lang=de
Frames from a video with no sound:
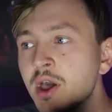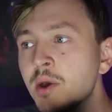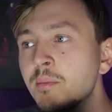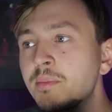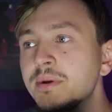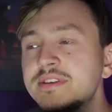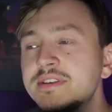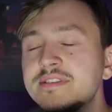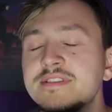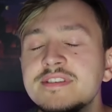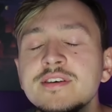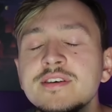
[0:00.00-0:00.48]

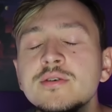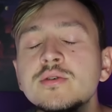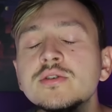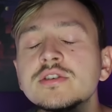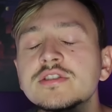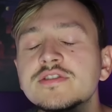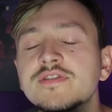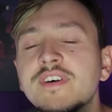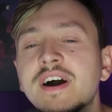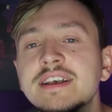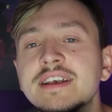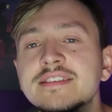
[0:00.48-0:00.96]

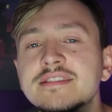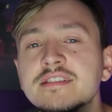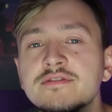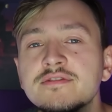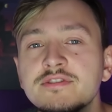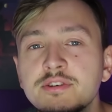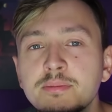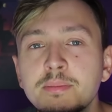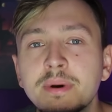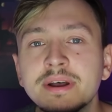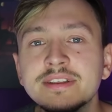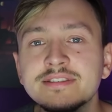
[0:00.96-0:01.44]
beziehungsweise
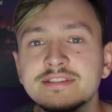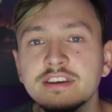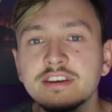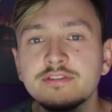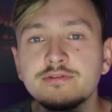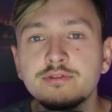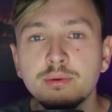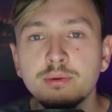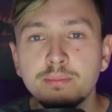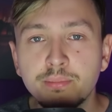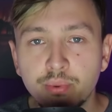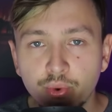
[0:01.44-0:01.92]
wie man sich
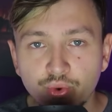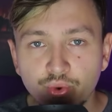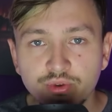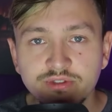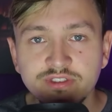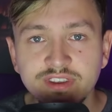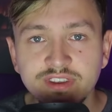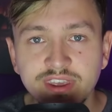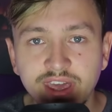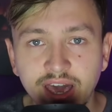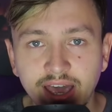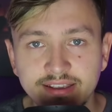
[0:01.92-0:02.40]
vor
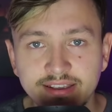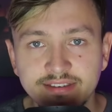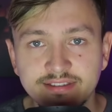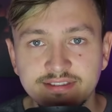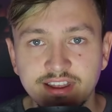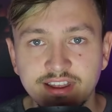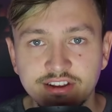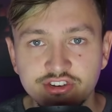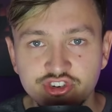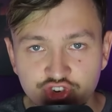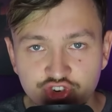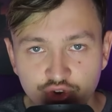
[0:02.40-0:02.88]
bösen
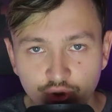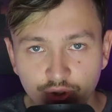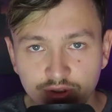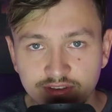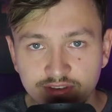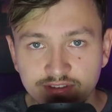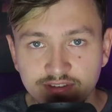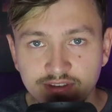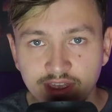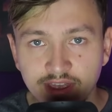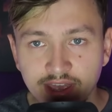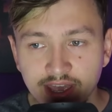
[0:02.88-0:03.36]
Geistern
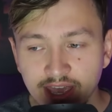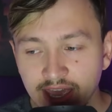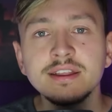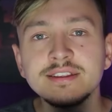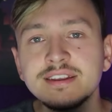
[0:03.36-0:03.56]
schützt.